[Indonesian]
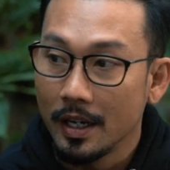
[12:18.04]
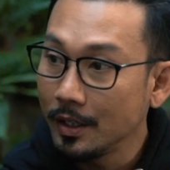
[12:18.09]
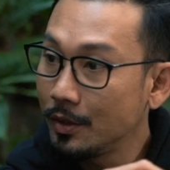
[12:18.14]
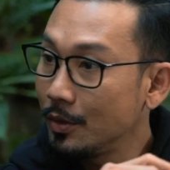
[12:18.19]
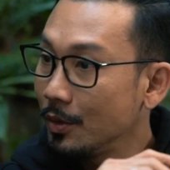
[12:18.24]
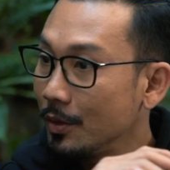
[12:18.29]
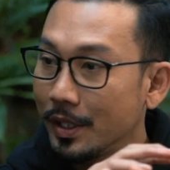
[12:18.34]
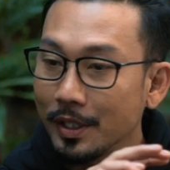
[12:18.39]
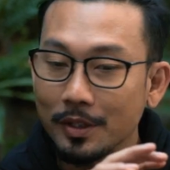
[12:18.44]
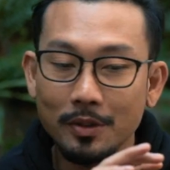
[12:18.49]

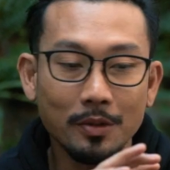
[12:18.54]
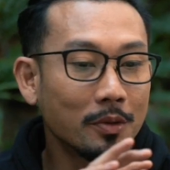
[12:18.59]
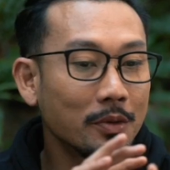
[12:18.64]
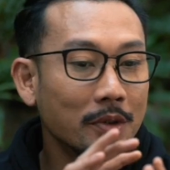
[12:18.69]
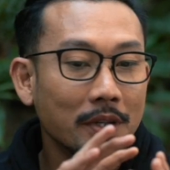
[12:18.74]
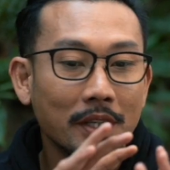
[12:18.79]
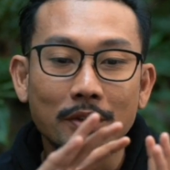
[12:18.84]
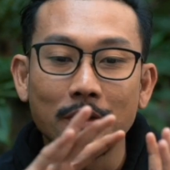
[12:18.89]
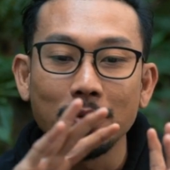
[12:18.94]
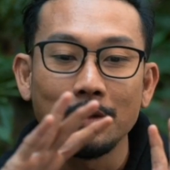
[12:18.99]
itu itu
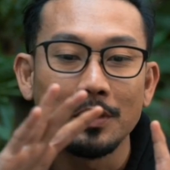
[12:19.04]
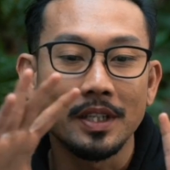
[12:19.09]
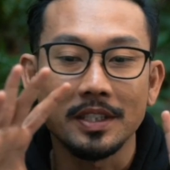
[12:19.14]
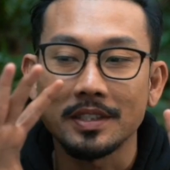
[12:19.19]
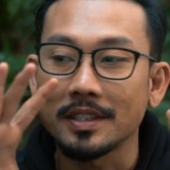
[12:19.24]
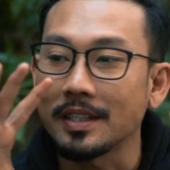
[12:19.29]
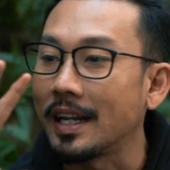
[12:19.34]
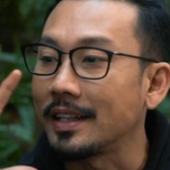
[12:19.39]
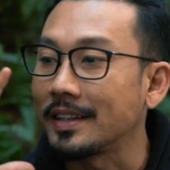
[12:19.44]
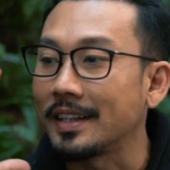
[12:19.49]
itu udah
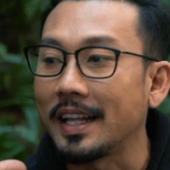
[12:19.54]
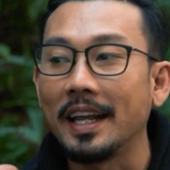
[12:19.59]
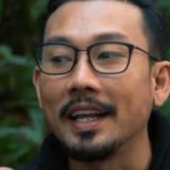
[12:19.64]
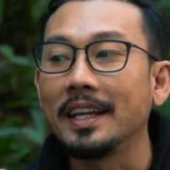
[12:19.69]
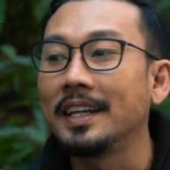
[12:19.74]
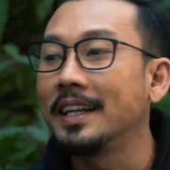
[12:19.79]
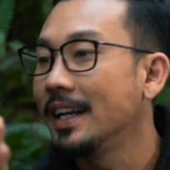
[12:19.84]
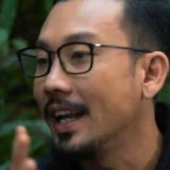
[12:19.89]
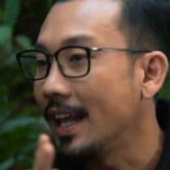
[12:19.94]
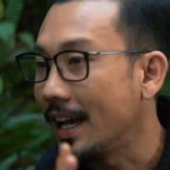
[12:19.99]

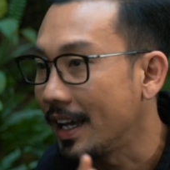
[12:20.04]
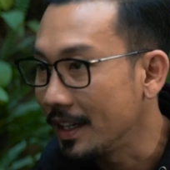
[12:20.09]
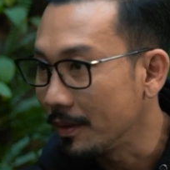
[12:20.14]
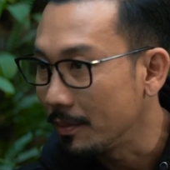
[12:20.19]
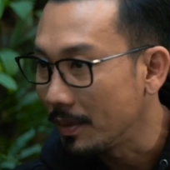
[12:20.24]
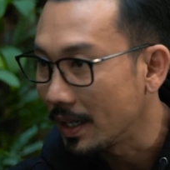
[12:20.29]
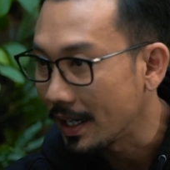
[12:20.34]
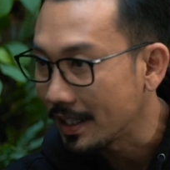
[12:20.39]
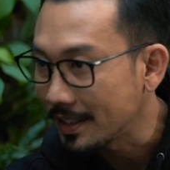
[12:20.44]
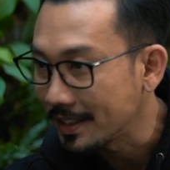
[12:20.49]
strategi lah
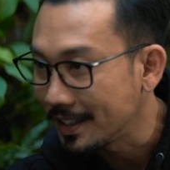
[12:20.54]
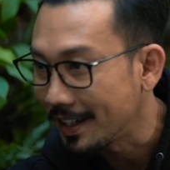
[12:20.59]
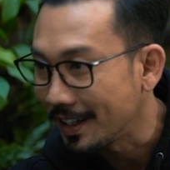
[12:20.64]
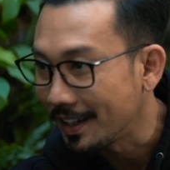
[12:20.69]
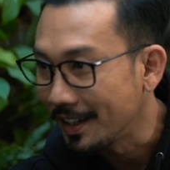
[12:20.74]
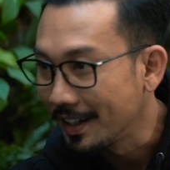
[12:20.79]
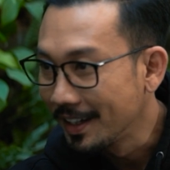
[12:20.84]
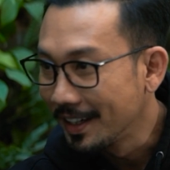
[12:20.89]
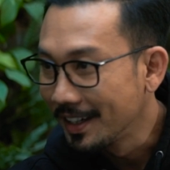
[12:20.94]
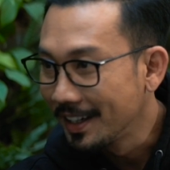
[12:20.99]

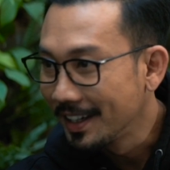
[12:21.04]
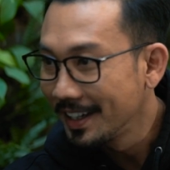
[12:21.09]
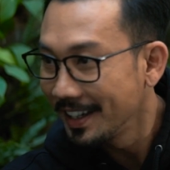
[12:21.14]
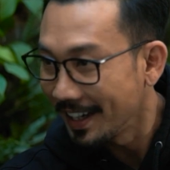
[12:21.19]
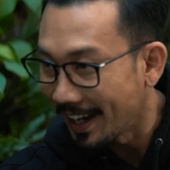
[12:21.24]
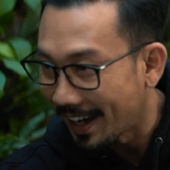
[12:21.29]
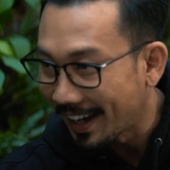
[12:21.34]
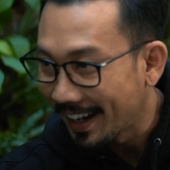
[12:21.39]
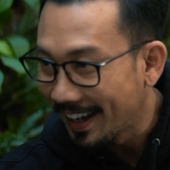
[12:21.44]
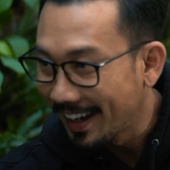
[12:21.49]
ibaratnya.
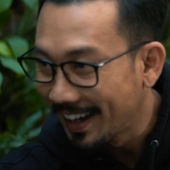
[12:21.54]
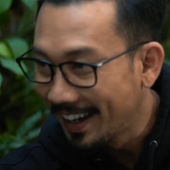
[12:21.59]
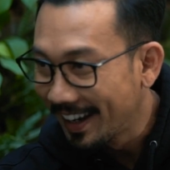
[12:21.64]
Hmm.